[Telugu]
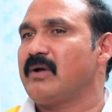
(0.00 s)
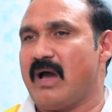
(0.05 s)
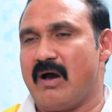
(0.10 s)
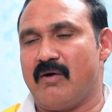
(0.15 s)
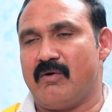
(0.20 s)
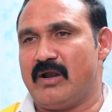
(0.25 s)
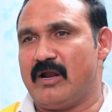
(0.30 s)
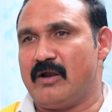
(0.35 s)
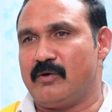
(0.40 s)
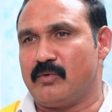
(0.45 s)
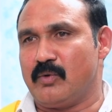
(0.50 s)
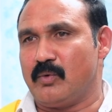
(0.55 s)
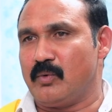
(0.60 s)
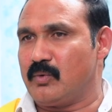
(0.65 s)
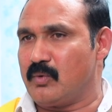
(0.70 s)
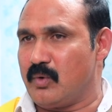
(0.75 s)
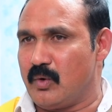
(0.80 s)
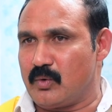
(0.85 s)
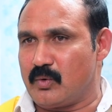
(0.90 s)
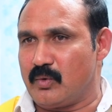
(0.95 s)

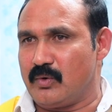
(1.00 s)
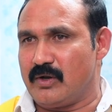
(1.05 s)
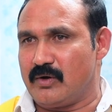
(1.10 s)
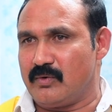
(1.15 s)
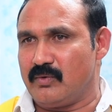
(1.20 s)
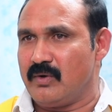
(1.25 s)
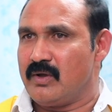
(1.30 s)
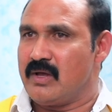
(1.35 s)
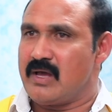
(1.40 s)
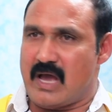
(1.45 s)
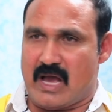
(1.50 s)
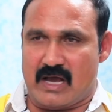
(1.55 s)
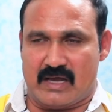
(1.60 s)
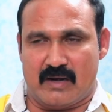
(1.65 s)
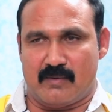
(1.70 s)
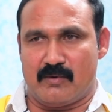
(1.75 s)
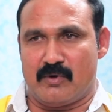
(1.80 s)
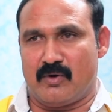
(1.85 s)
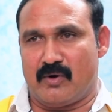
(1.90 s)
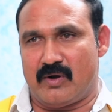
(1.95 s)
కావాలనుకుని కోరుకున్నారు ఆ
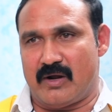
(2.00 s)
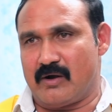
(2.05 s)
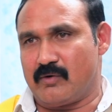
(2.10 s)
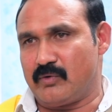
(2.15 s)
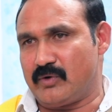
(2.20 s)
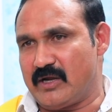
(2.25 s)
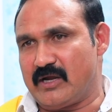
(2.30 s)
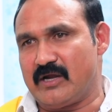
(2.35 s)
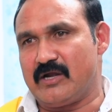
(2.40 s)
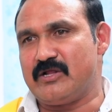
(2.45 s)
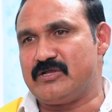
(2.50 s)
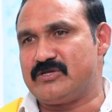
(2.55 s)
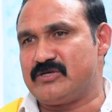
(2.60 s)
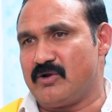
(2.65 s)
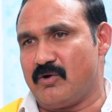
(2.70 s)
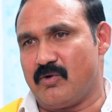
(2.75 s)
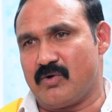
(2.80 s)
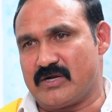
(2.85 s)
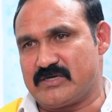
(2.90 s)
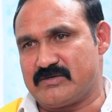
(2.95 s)
క్రమంలో నాకు టికెట్
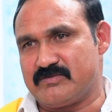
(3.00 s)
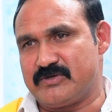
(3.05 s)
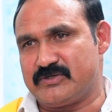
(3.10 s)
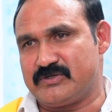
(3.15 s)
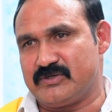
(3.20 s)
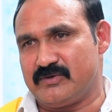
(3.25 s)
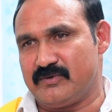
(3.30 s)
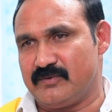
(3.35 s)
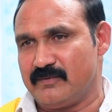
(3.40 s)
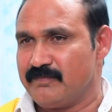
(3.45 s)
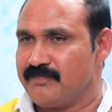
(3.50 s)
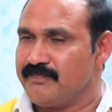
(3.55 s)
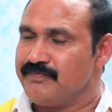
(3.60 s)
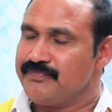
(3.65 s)
ఇచ్చారు అవకాశం ఇచ్చారు